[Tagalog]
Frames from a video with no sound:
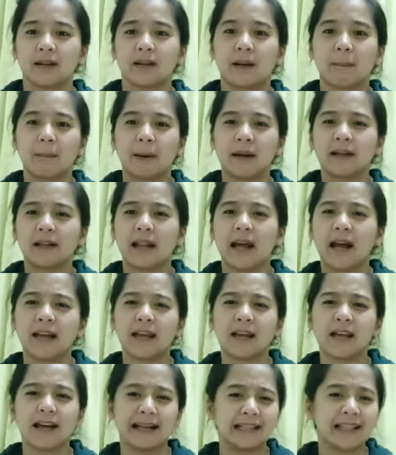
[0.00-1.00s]
Kapag
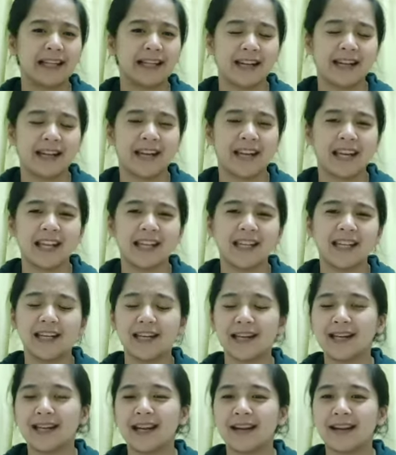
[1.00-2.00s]
lagi kang naririnig
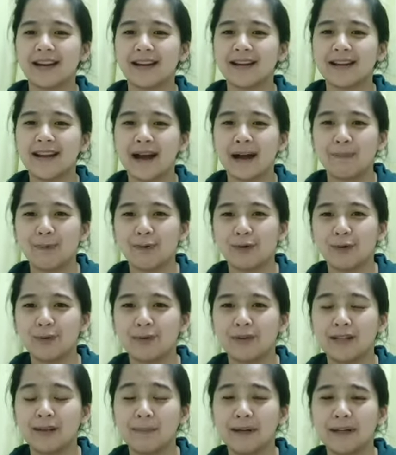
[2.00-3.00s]
na
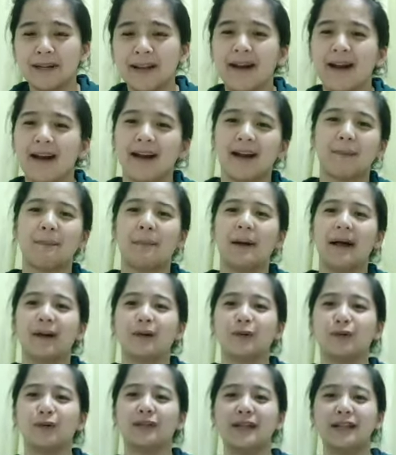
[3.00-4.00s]
nagre-reklamo, di ba
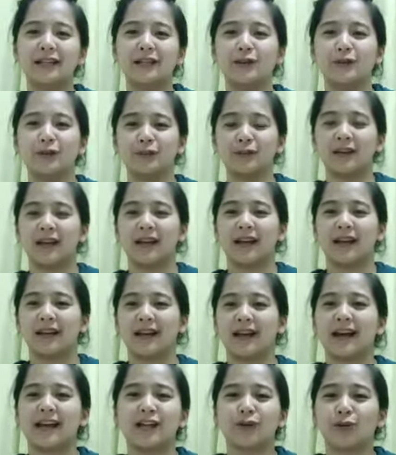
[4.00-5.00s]
nakakapagod din yun?
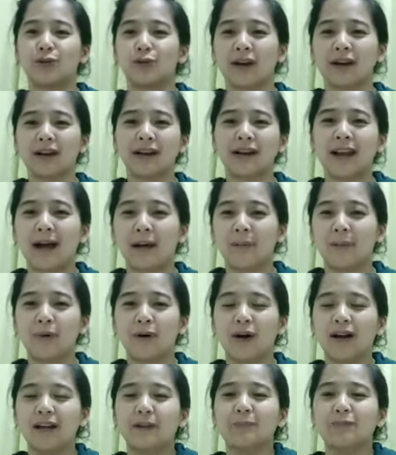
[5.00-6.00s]
Kahit yung
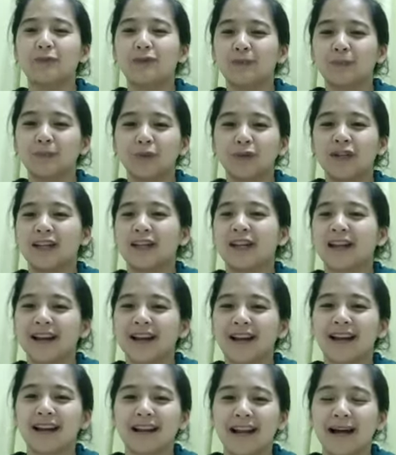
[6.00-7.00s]
reklamo, alam mo na
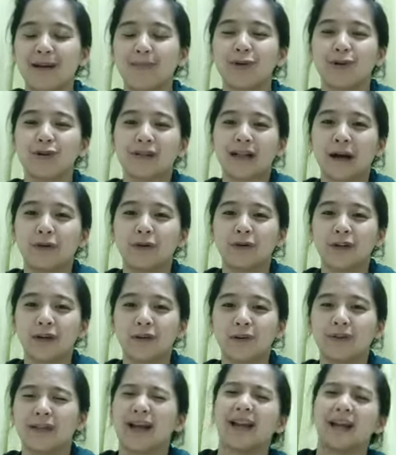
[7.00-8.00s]
nagre-reklamo yung tao
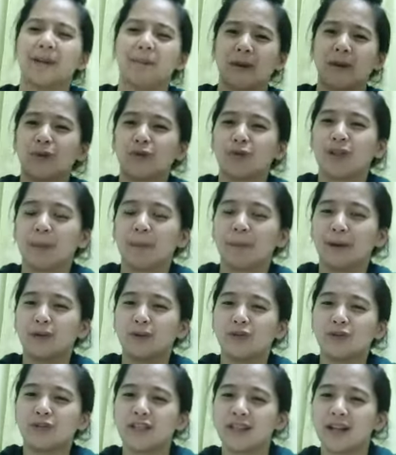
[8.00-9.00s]
na yun dahil pagod na
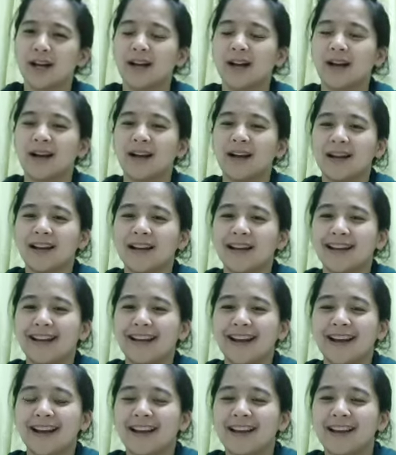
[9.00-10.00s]
pagod siya.
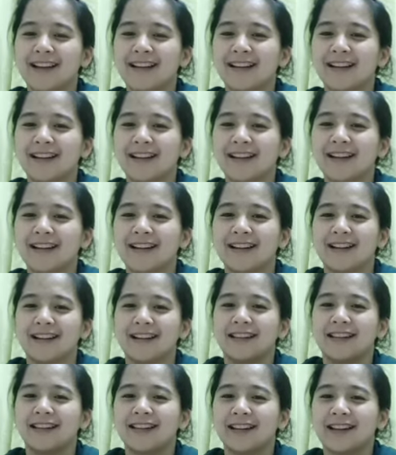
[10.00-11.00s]
Kagaya na,
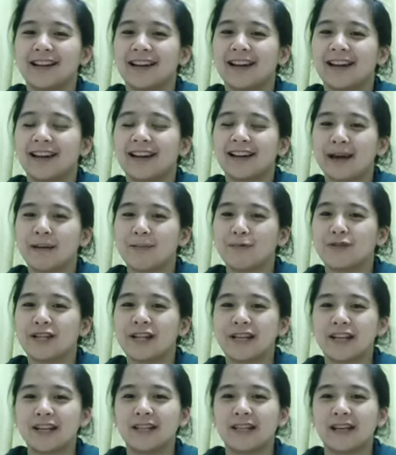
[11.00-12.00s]
na nagre-reklamo
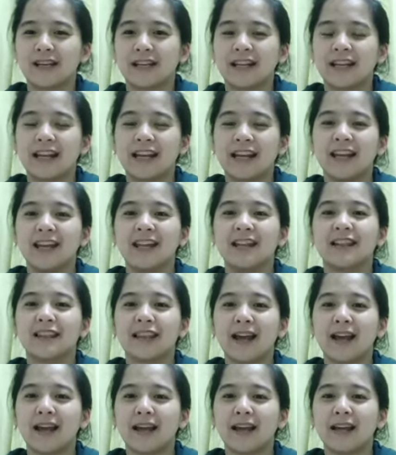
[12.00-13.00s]
sila
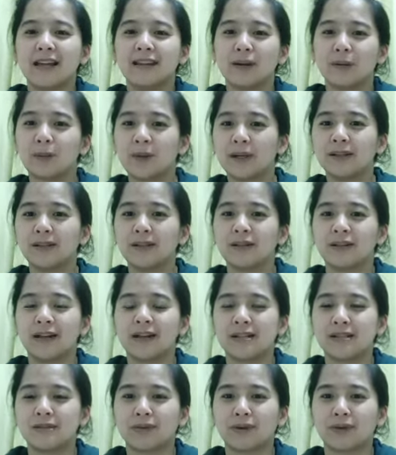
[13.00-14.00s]
naghihintay in the
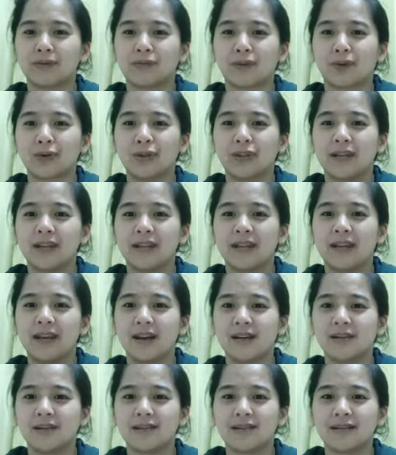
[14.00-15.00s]
wilderness for 40
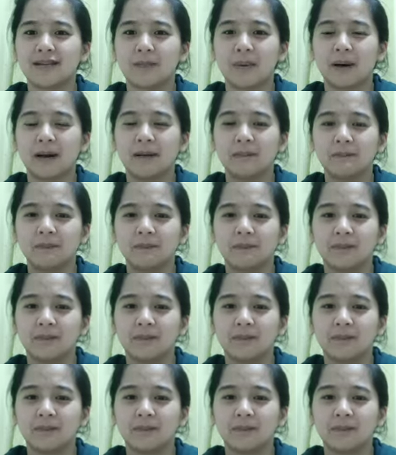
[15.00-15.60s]
years, di ba?